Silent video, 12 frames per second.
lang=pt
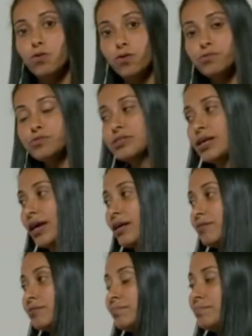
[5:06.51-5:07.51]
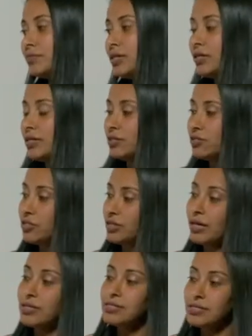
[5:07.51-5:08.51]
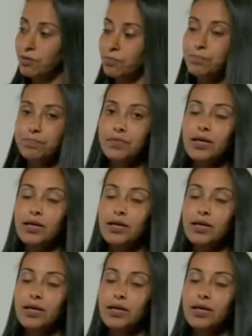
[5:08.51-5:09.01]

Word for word: conceito de nação.